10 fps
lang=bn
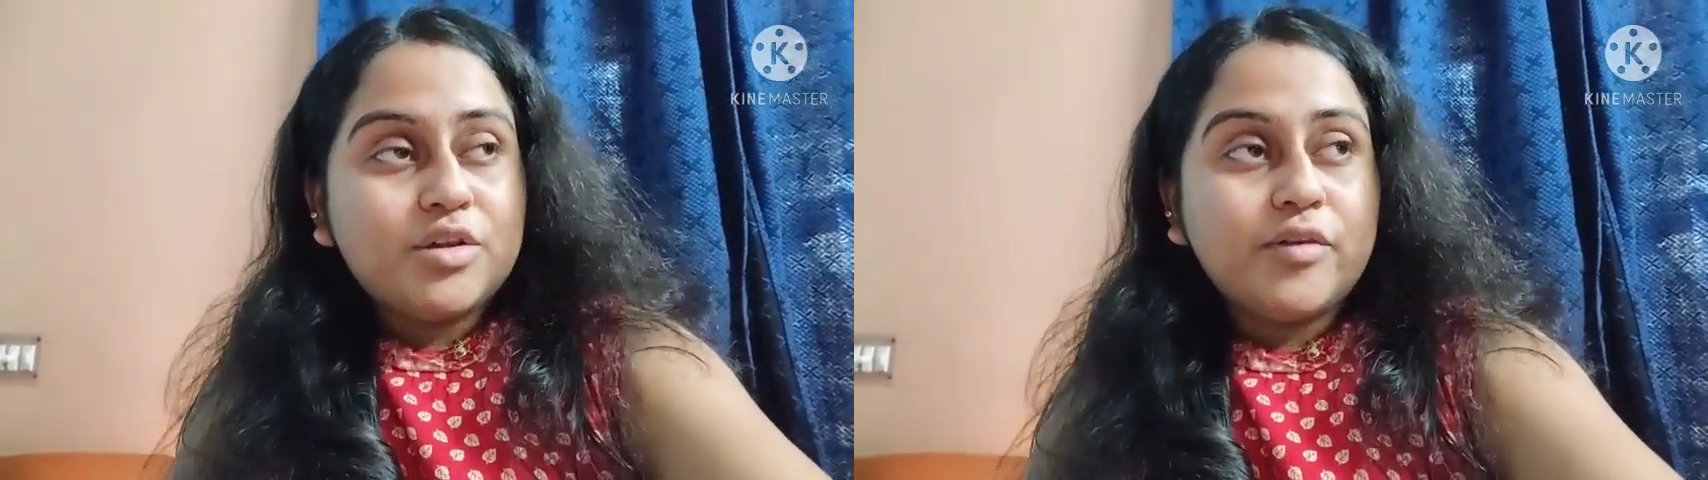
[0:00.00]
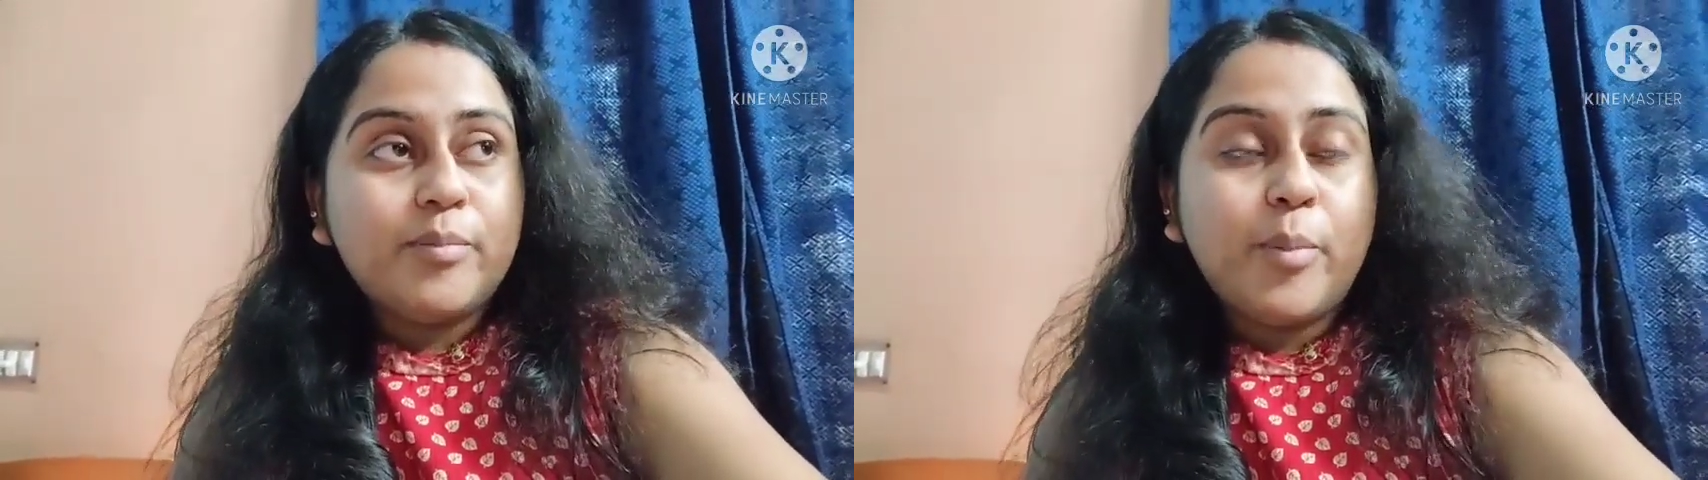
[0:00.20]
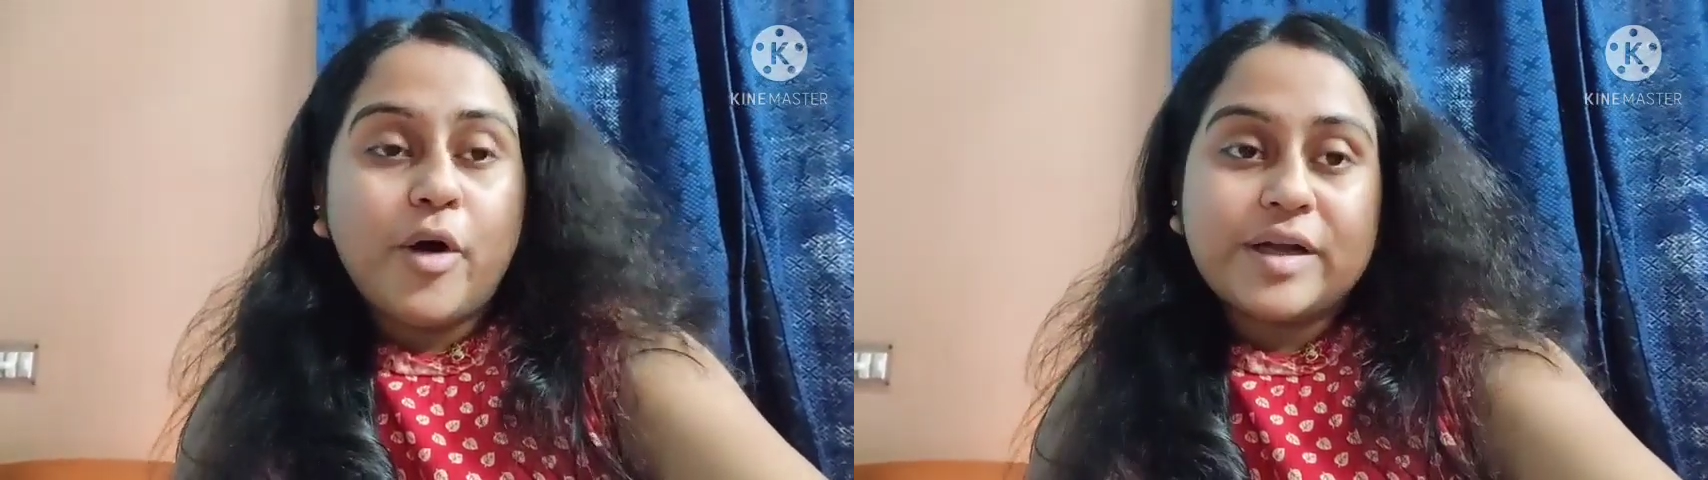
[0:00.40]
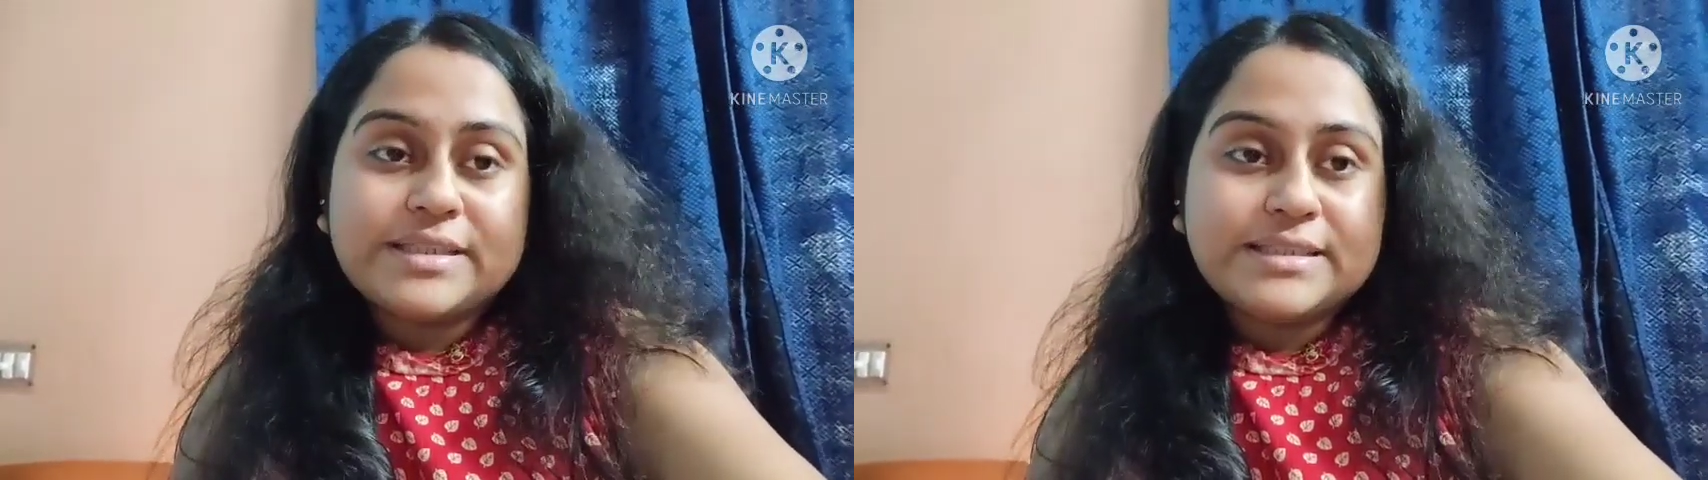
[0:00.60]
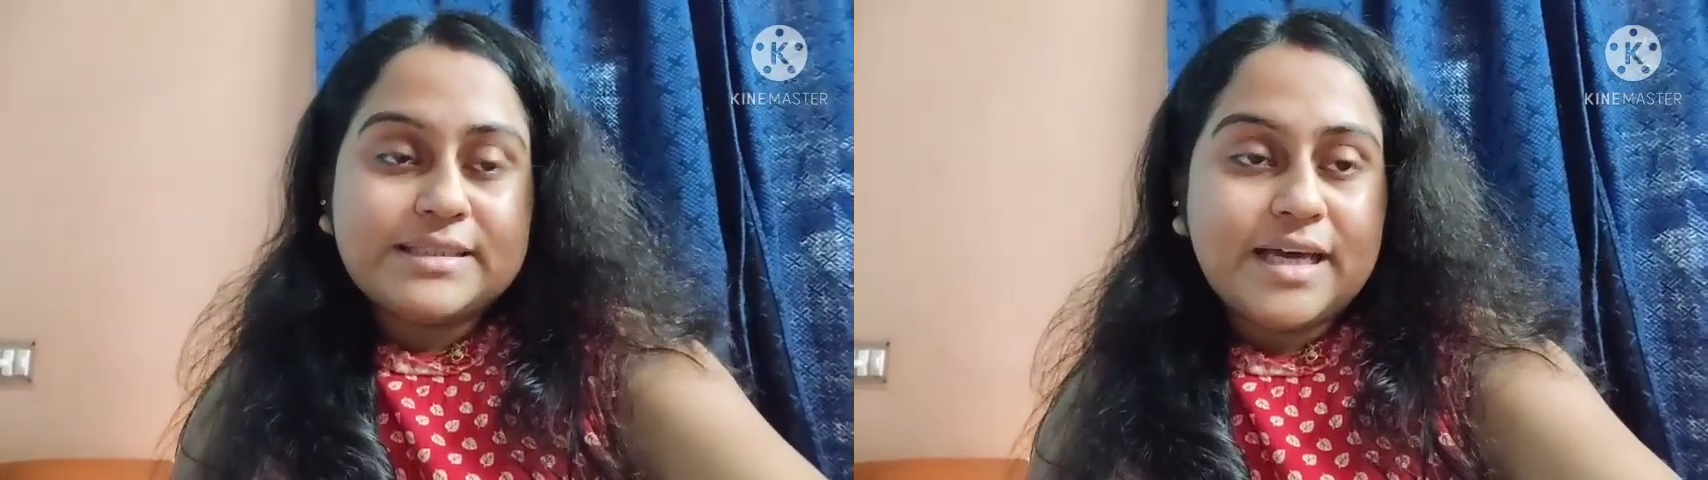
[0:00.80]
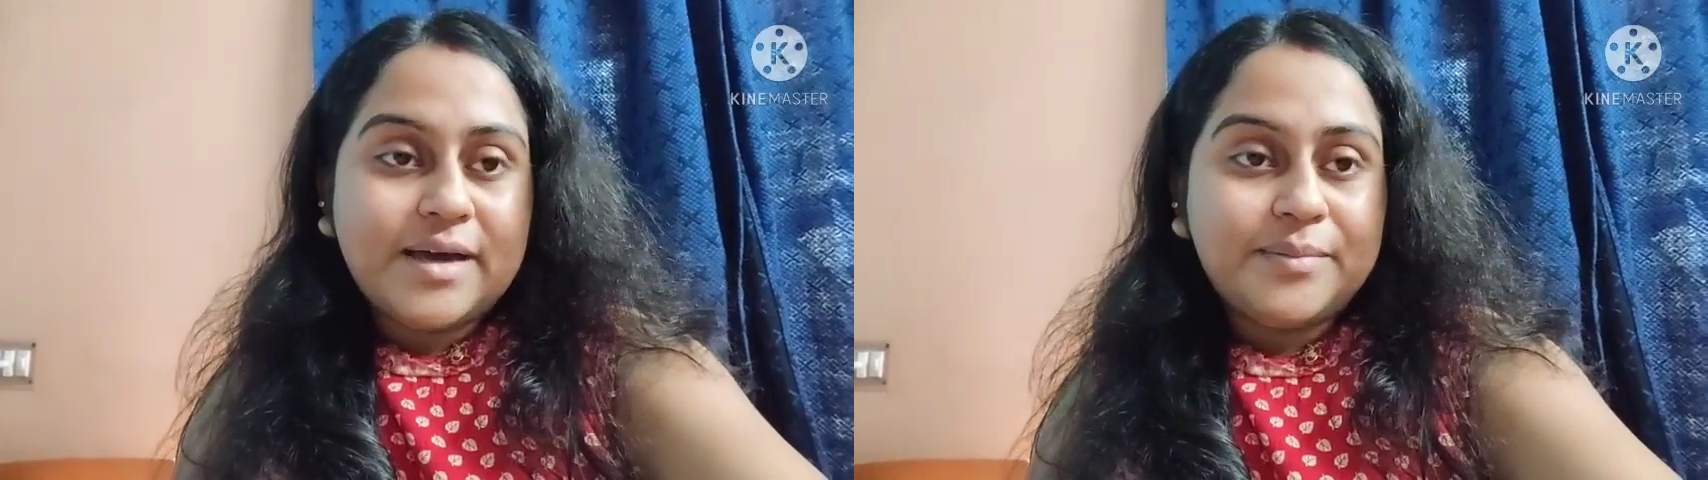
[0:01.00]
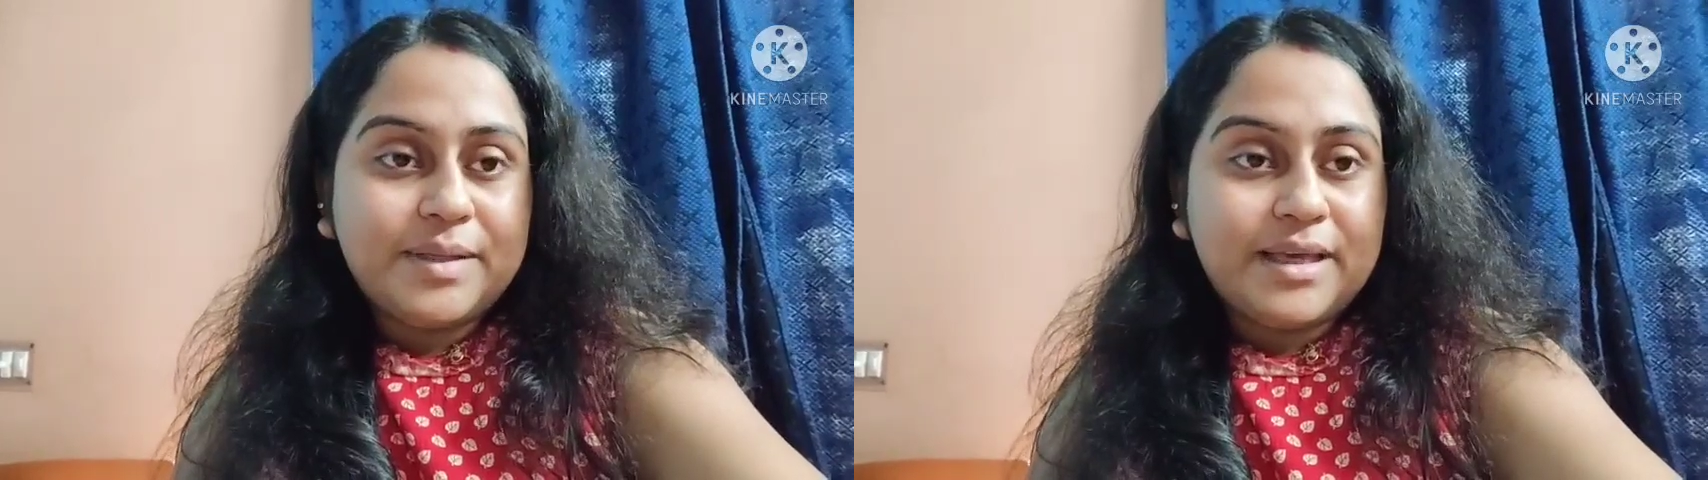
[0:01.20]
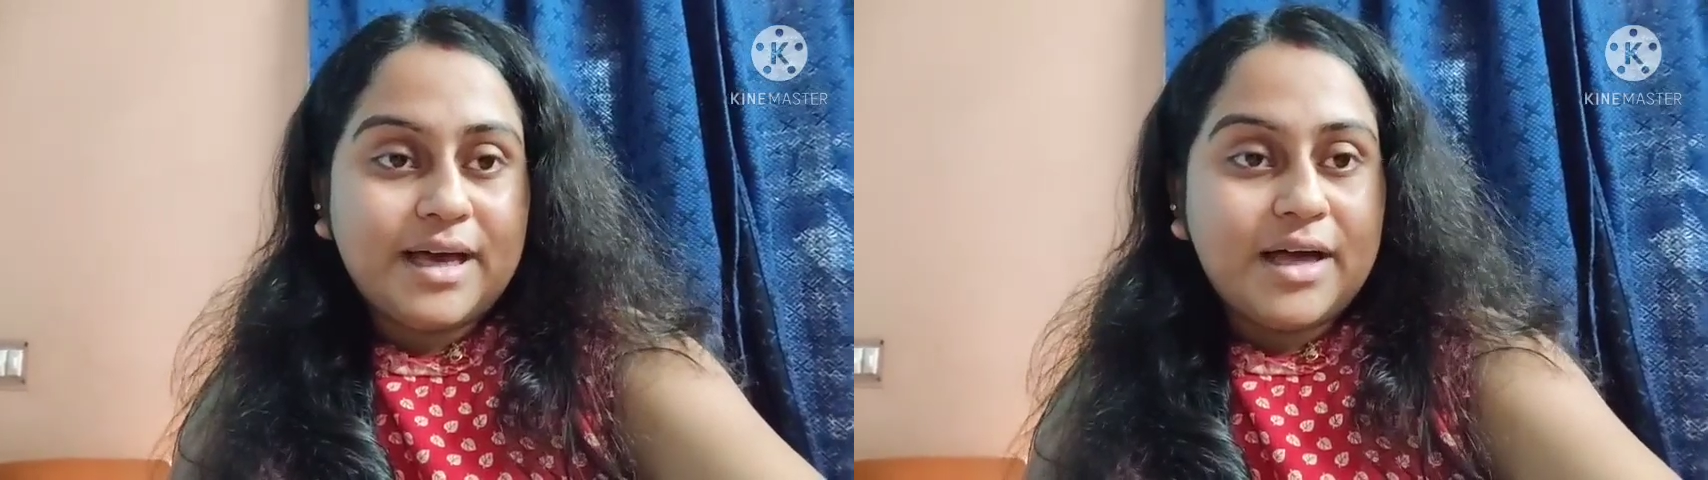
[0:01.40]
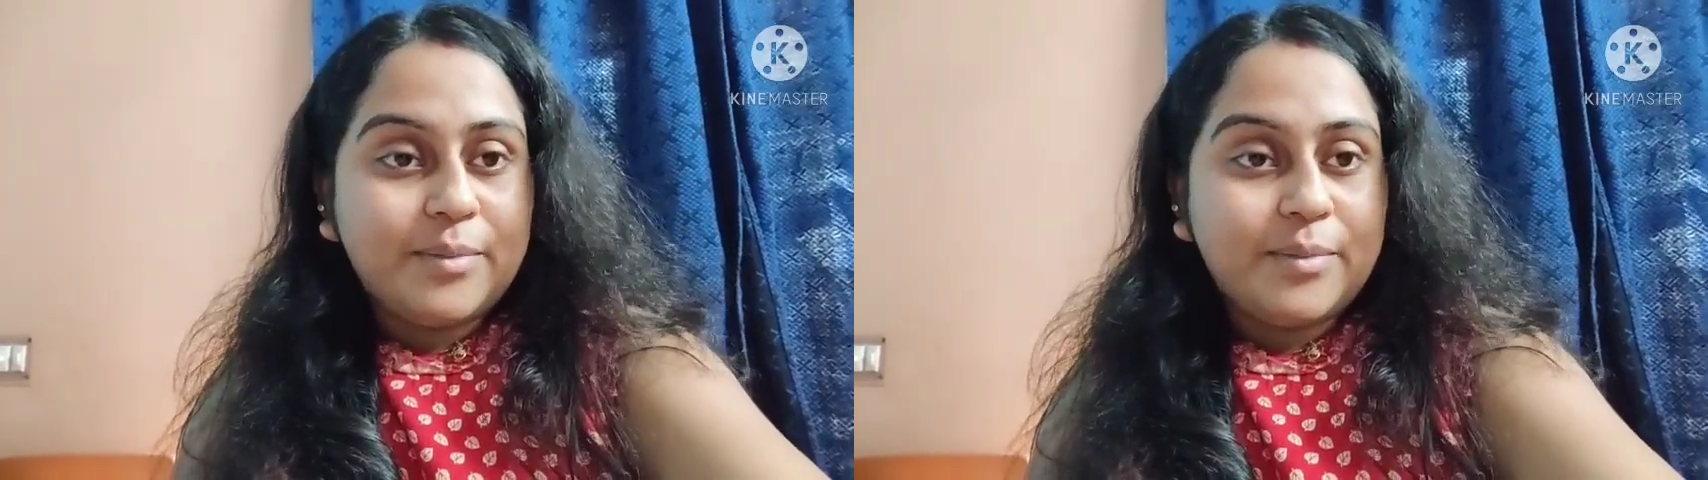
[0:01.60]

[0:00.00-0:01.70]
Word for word: তো বডিতে আমি